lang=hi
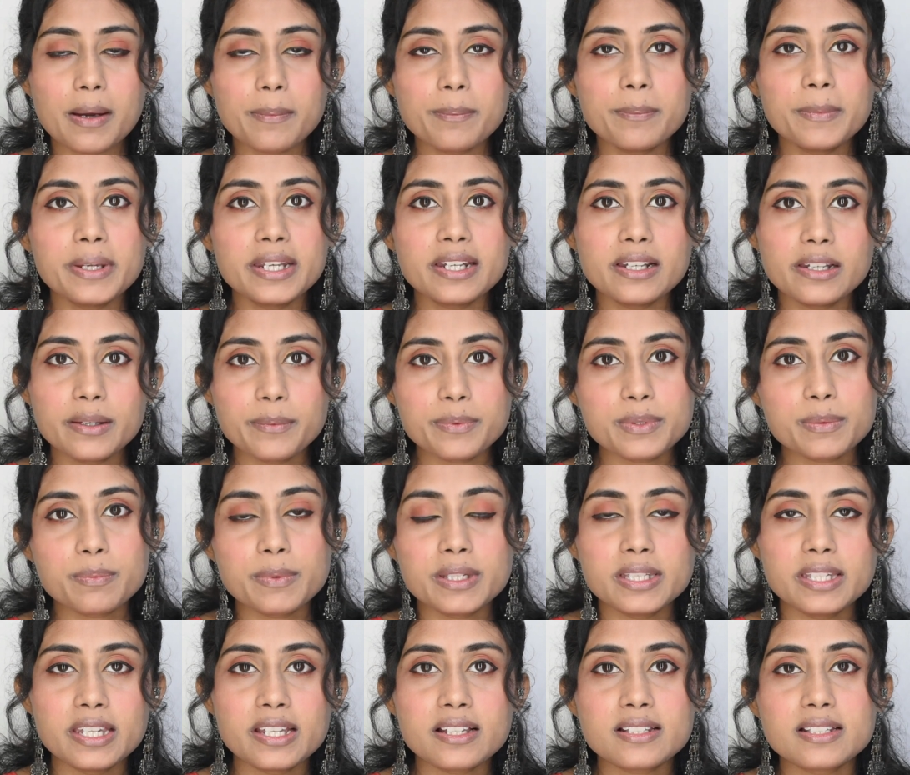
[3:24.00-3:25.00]
अब आप मेरे
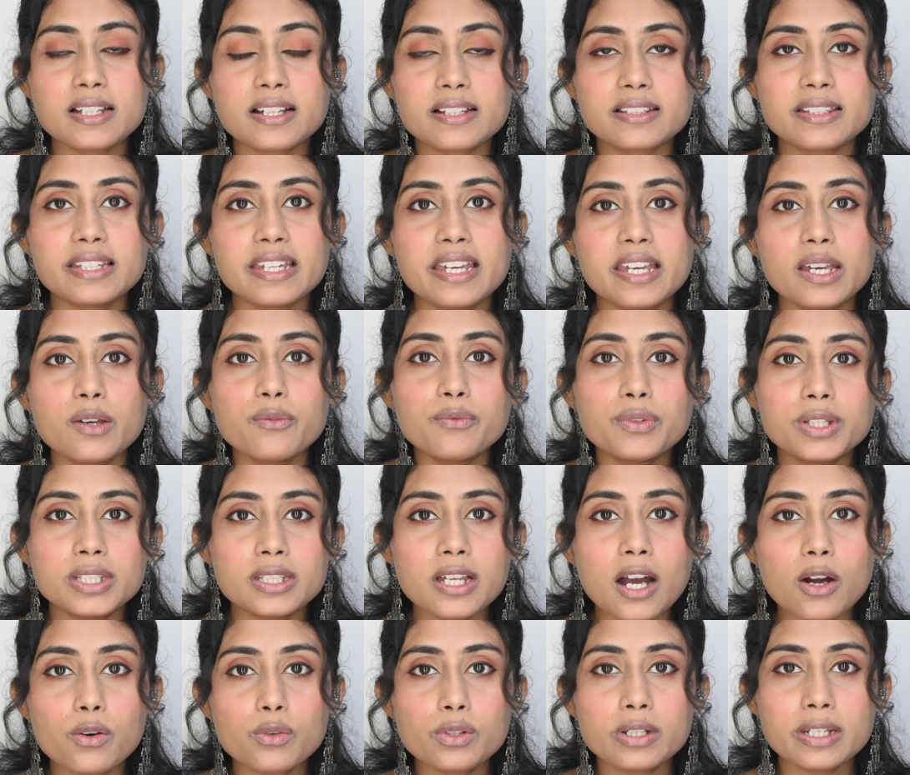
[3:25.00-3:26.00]
लिप्स पे देख सकते हैं
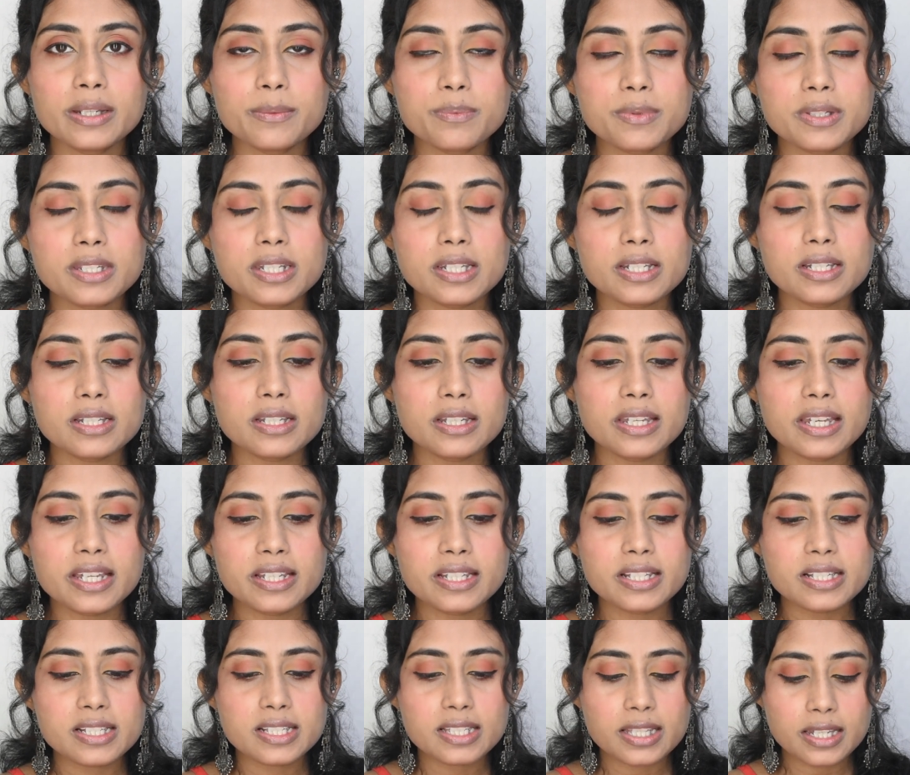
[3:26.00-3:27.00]
विदाउट लिपस्टिक
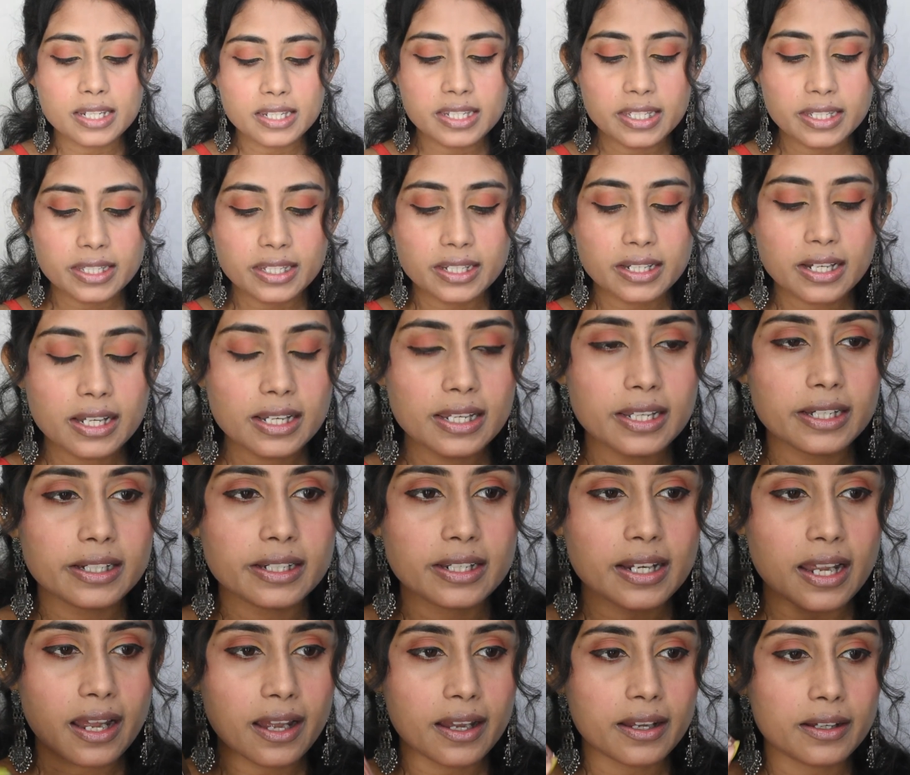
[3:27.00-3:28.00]
ये किस तरीके का
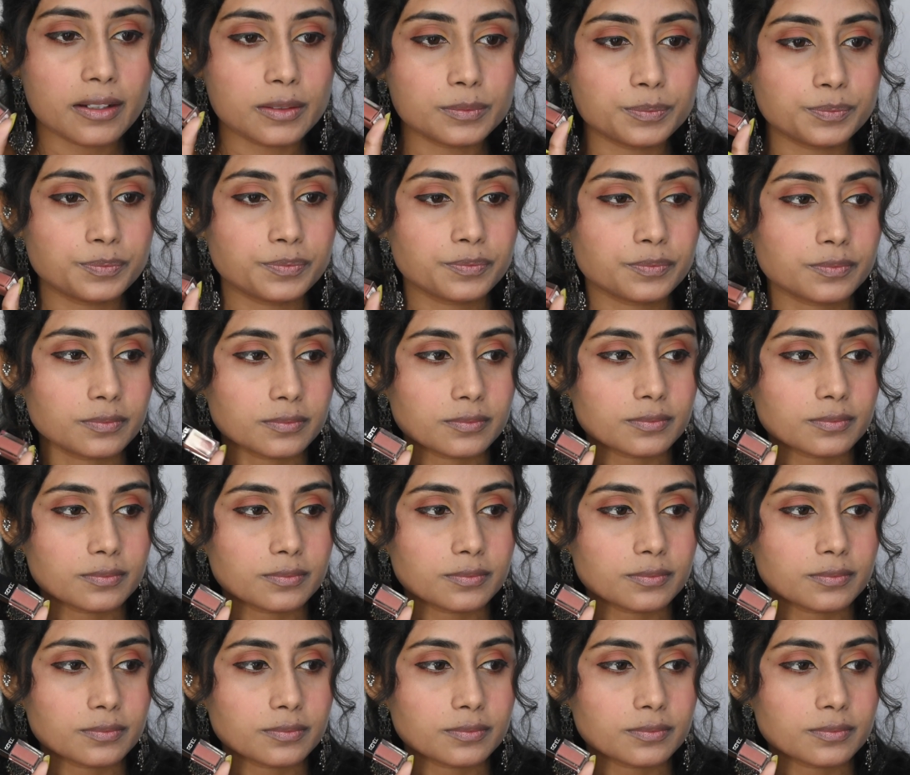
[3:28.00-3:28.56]
लग रहा है